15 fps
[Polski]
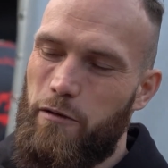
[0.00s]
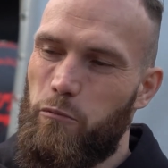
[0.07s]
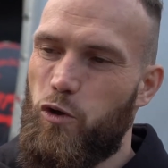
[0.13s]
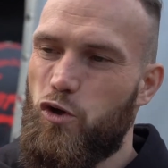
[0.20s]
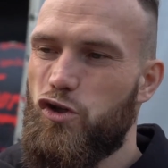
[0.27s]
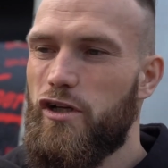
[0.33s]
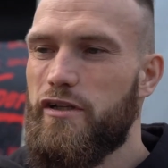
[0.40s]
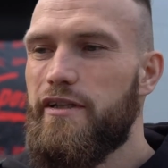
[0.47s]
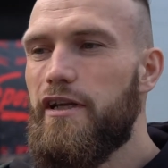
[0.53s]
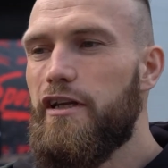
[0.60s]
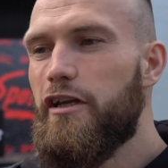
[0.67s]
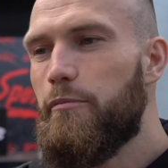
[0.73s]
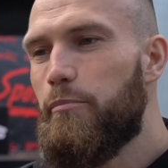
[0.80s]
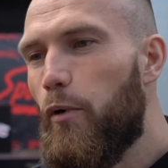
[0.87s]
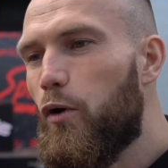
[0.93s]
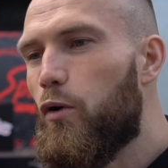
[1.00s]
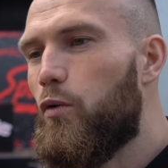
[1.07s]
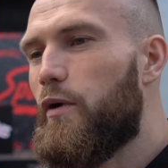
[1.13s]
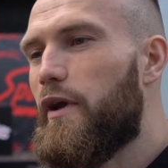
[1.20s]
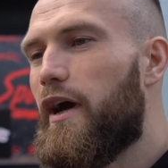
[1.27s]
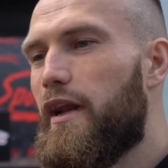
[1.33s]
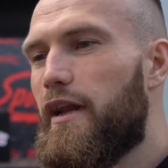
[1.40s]
może nie tyle
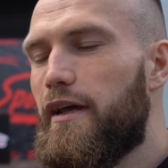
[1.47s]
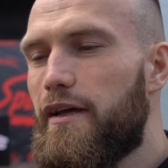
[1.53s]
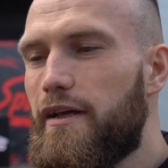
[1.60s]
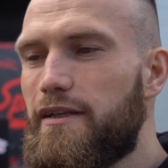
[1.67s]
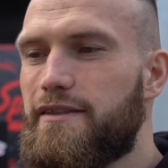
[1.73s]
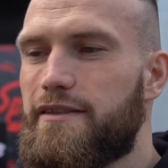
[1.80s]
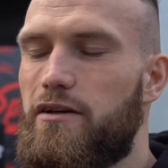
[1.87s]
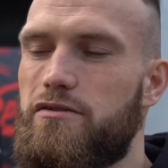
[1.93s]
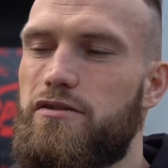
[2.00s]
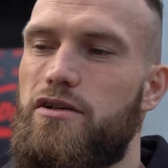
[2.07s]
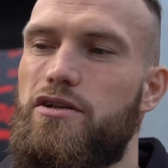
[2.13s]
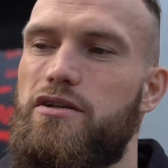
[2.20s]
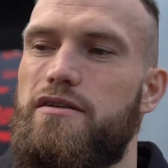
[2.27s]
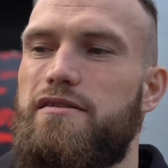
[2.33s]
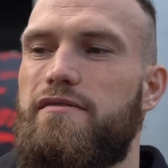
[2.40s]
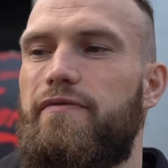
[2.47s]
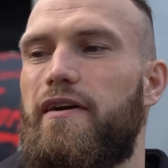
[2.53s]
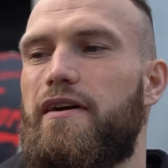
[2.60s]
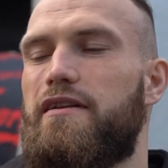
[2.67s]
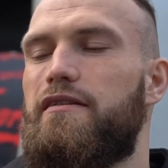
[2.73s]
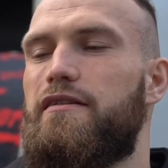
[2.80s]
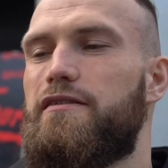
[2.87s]
niepokój, ale zgodzę się z
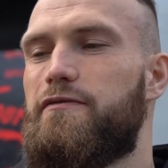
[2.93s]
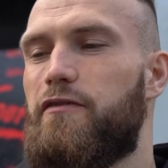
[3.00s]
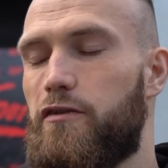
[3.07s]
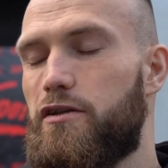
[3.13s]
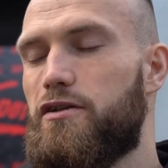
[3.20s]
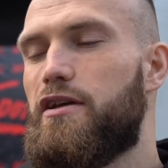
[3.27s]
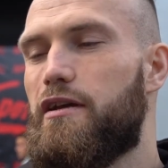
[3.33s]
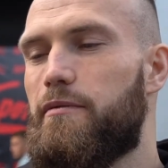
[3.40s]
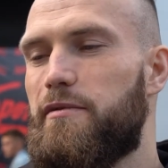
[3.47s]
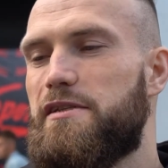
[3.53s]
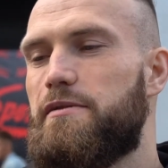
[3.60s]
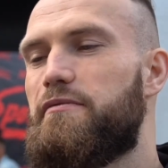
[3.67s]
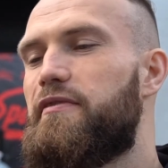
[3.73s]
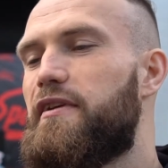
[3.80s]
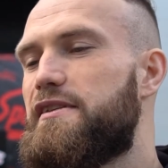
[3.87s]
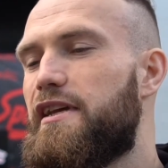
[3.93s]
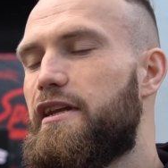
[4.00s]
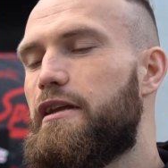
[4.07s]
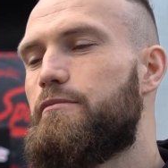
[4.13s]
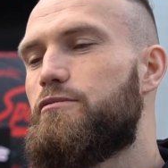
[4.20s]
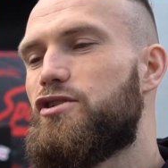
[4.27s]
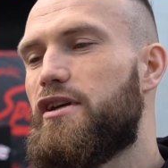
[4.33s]
fakt, zgodzę się jakby z tym
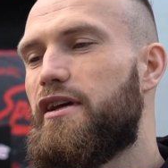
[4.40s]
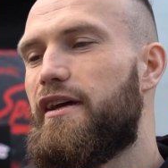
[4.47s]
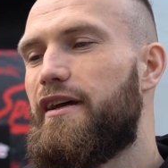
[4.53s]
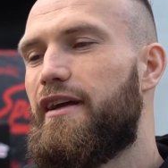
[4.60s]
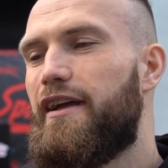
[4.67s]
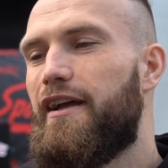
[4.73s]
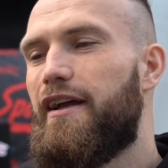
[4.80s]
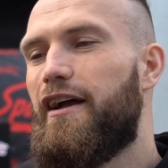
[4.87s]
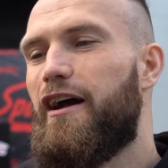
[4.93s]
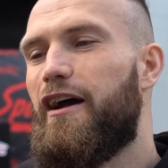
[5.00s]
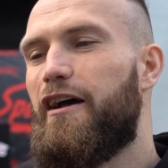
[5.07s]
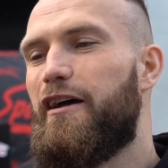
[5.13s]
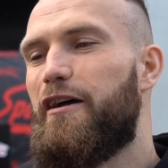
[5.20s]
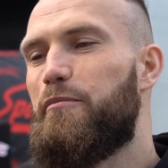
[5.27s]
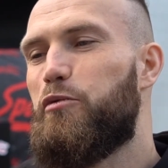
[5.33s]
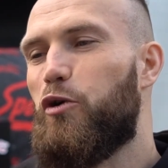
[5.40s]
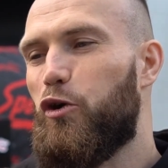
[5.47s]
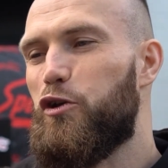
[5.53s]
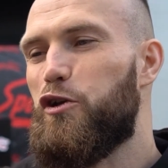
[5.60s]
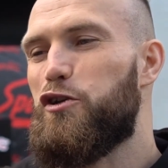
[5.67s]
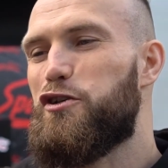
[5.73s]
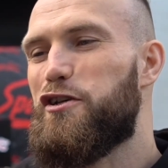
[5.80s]
twierdzeniem, że e,
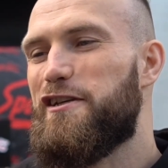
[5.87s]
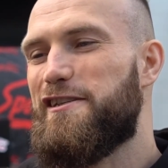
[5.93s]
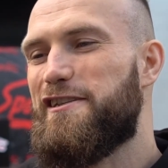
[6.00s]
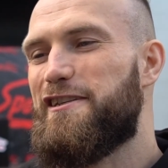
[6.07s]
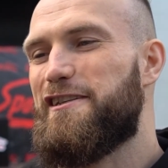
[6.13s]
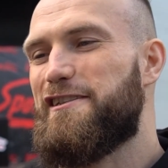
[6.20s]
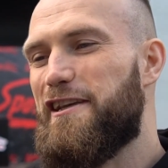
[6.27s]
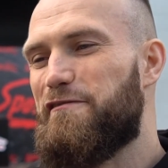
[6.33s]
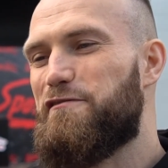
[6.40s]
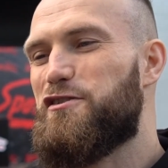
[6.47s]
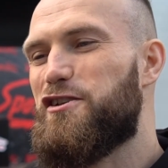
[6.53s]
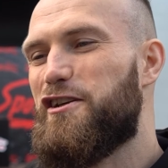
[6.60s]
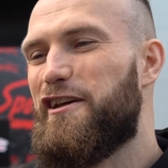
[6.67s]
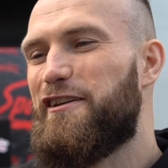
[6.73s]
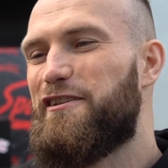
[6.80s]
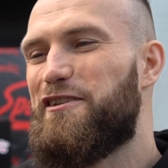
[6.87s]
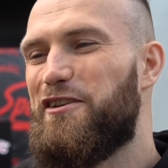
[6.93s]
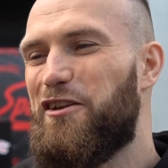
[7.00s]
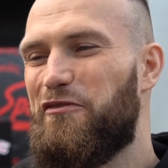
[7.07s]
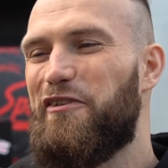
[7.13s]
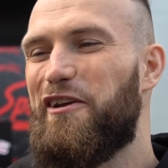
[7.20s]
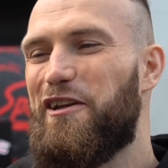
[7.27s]
bronić jest zawsze
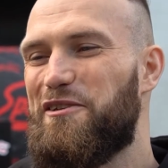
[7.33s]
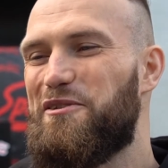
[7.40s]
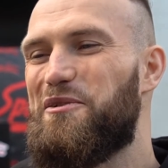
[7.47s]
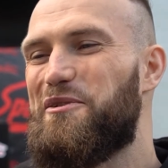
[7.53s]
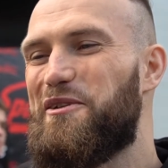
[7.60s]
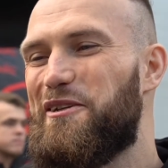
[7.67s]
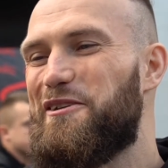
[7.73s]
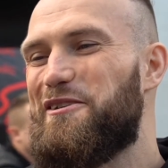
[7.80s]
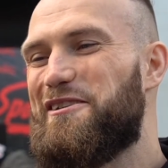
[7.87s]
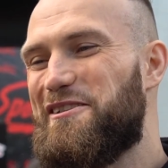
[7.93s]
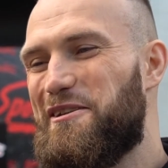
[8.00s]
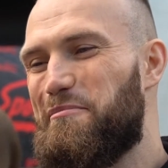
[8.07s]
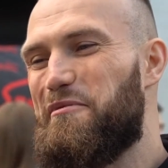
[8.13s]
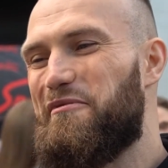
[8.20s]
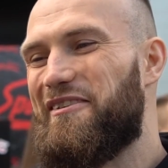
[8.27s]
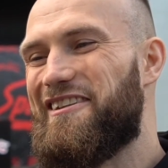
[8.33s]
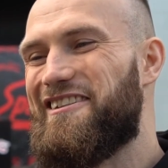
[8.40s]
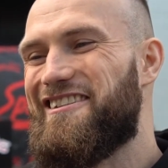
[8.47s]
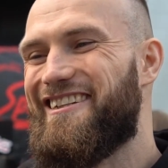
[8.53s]
o wiele trudniej niż zdobywać.